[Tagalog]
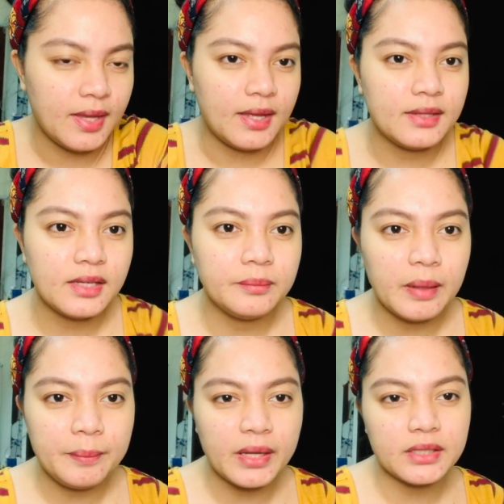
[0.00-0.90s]
And then,
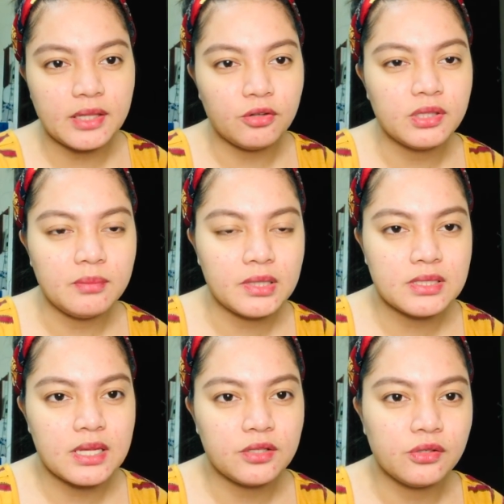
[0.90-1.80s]
papakita ko naman
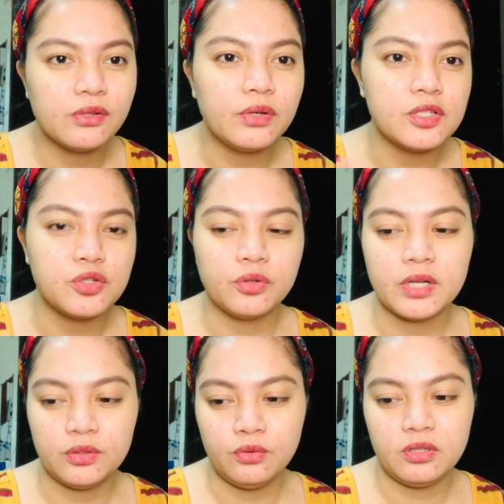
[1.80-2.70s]
sa inyo yung
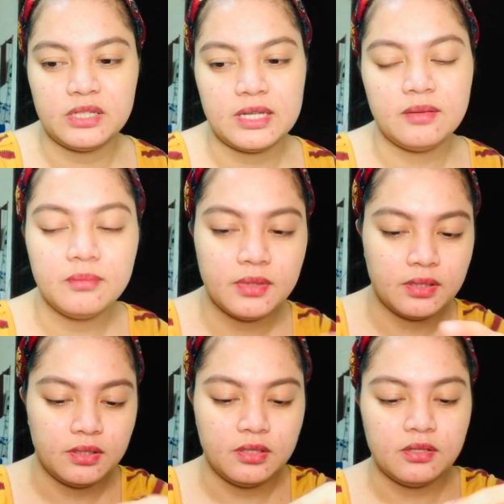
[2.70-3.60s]
itsura ng cream.
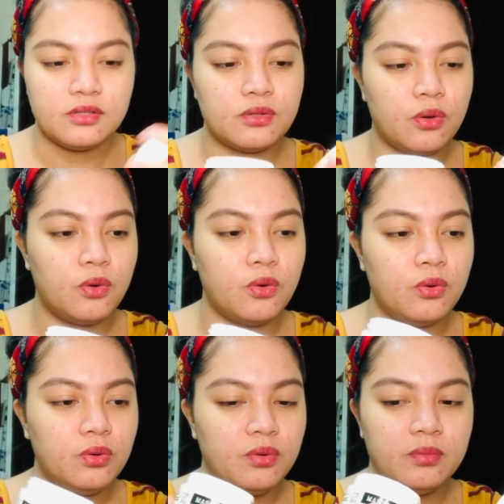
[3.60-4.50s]

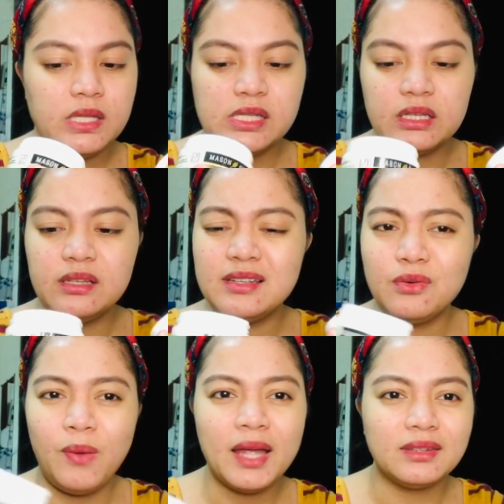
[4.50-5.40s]
So, basically,
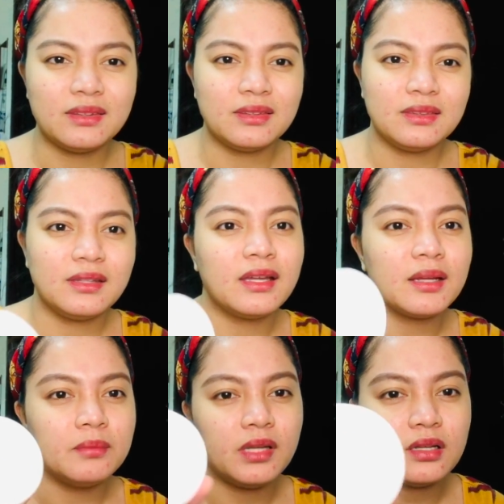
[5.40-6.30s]
white
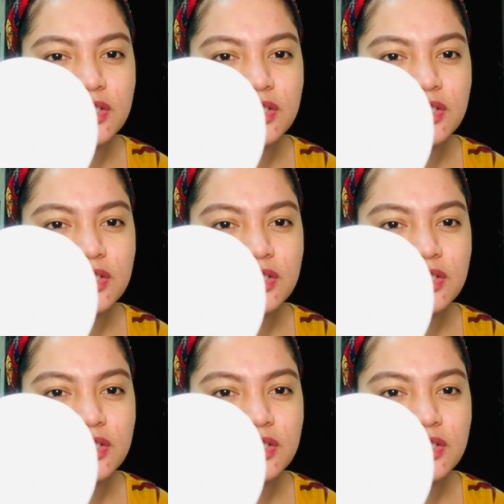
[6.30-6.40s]
cream lang